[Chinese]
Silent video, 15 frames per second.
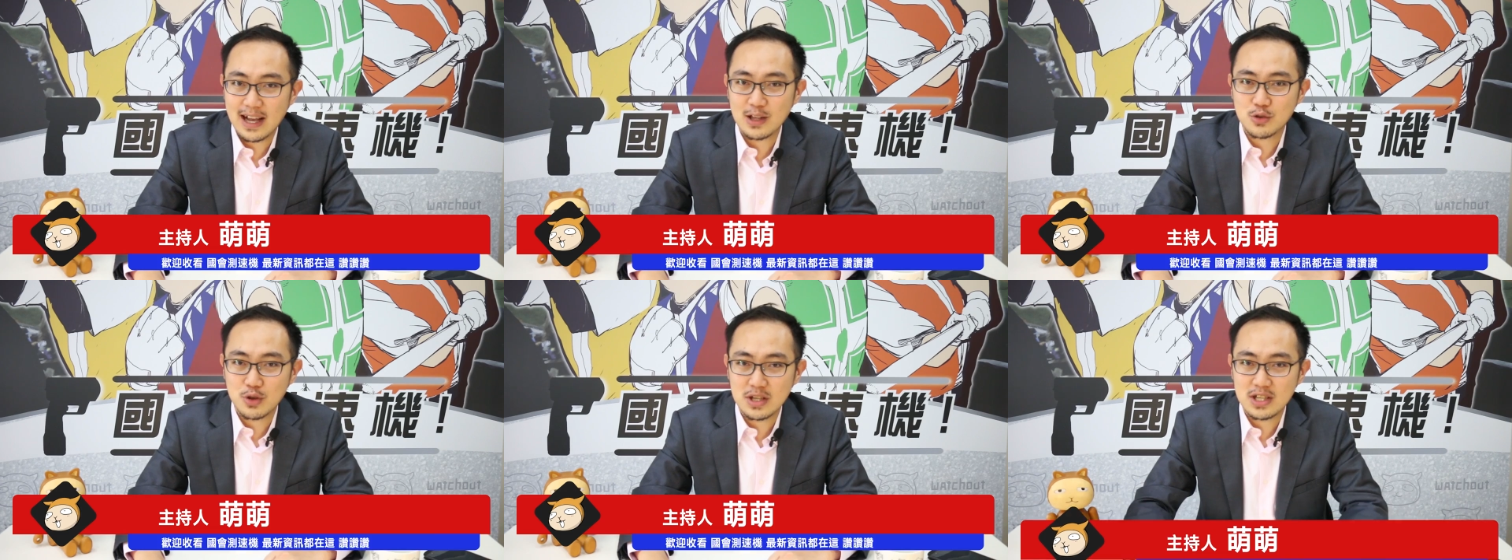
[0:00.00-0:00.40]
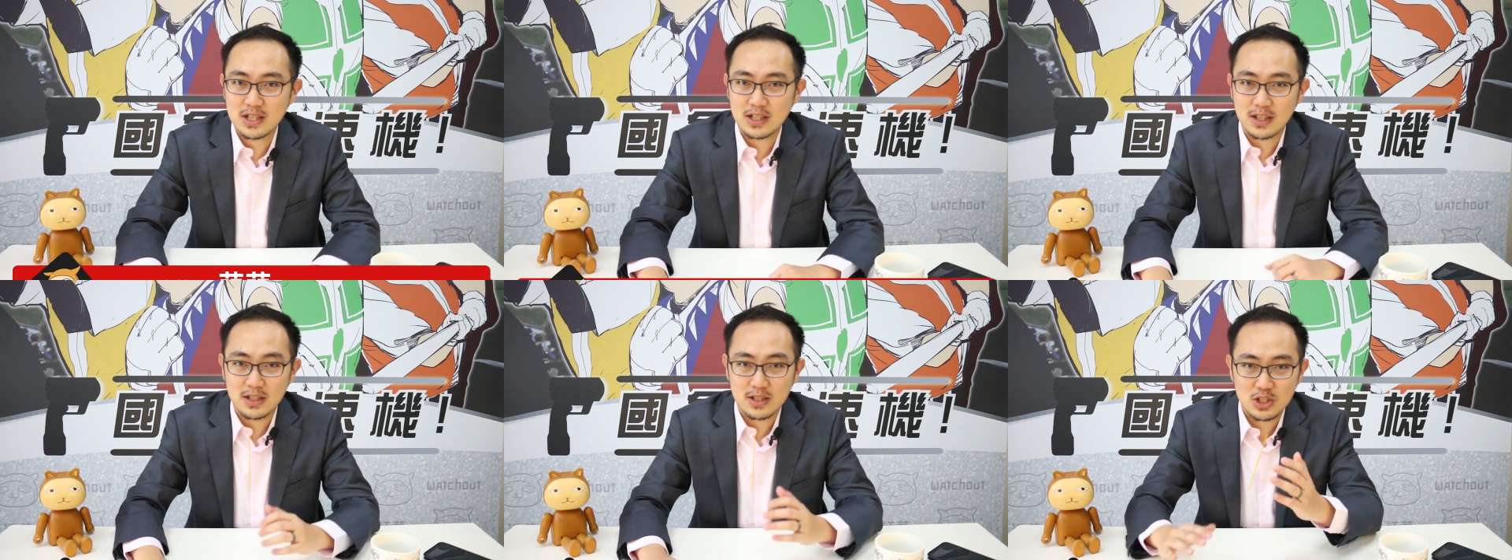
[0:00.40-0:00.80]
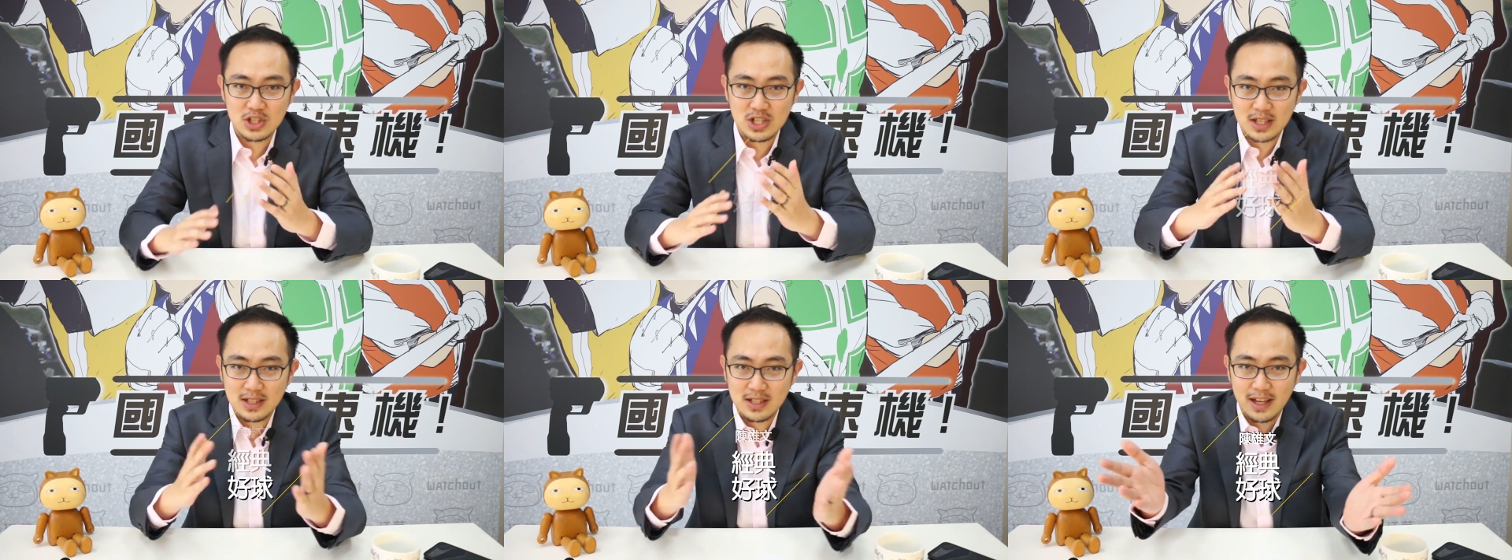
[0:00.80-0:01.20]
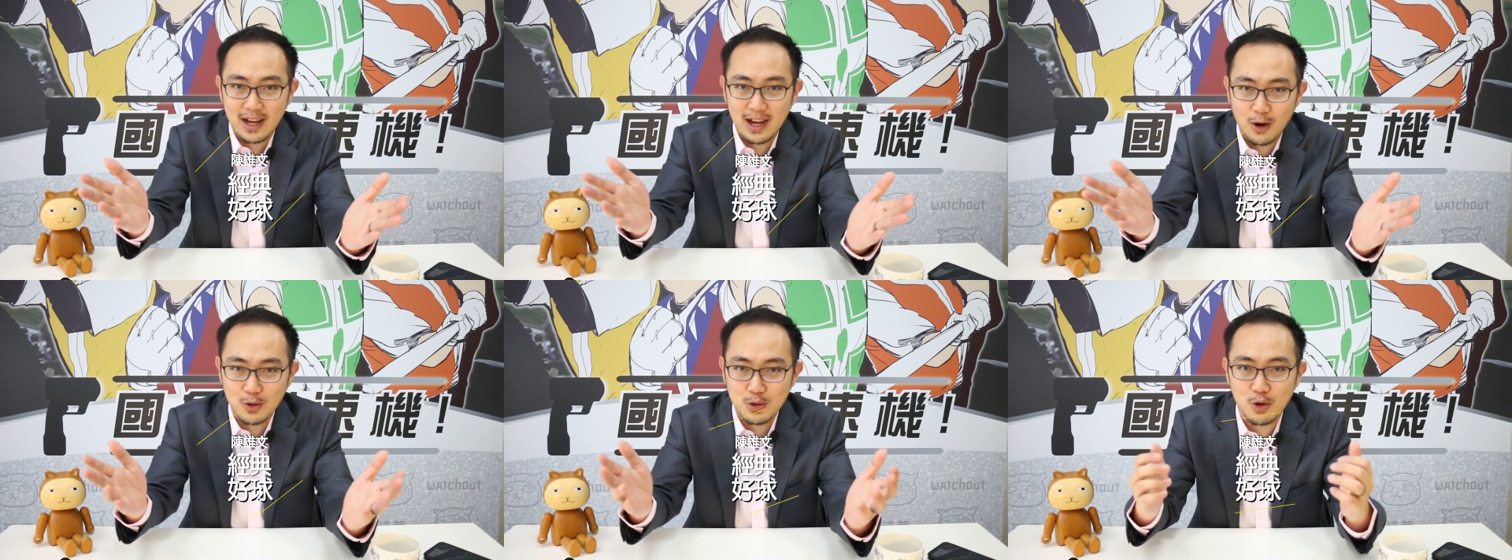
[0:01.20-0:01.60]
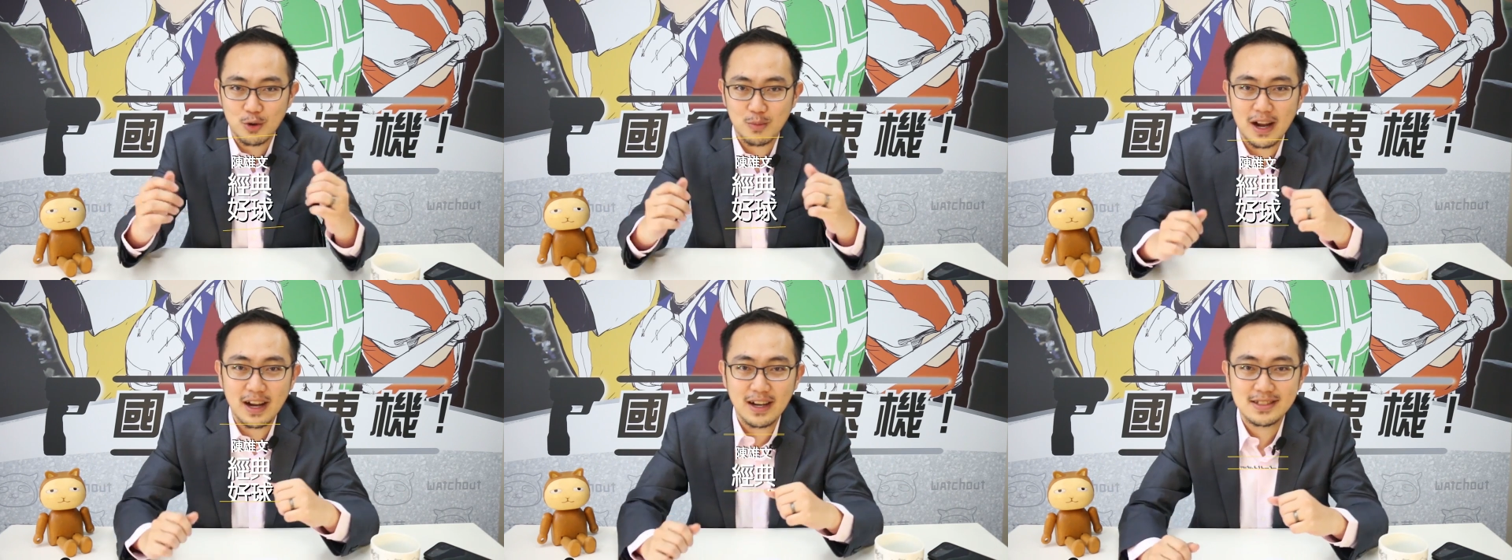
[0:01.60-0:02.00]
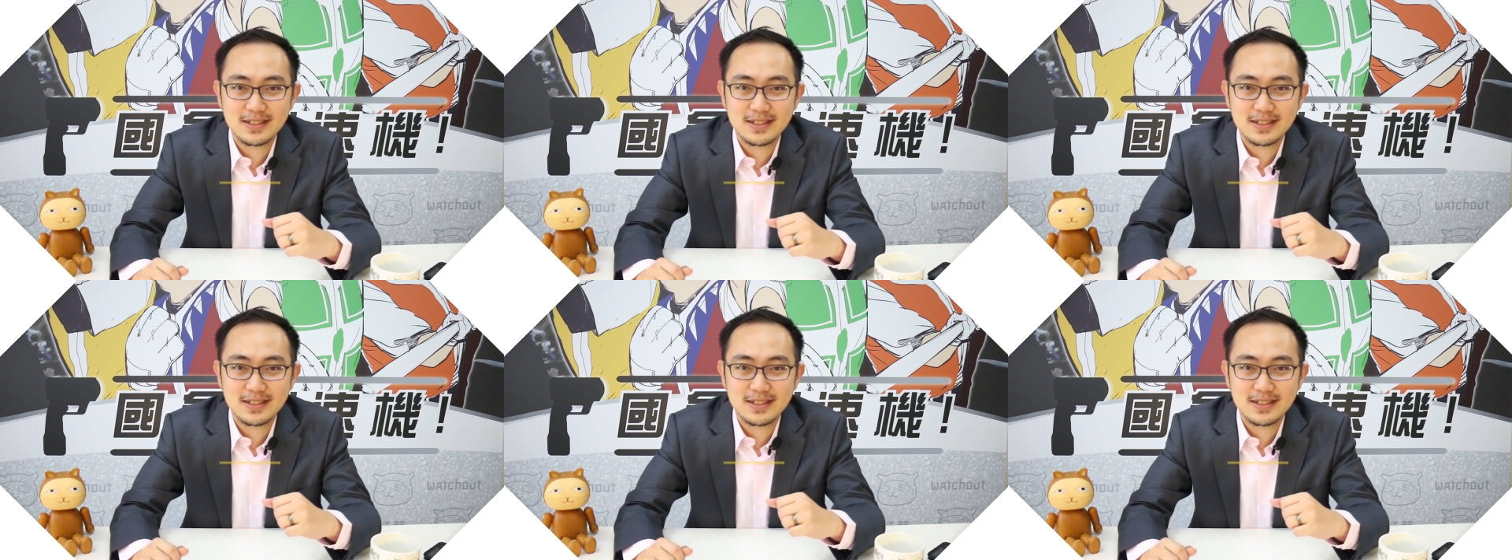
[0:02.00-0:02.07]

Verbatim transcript: 他最近的经典好球吧。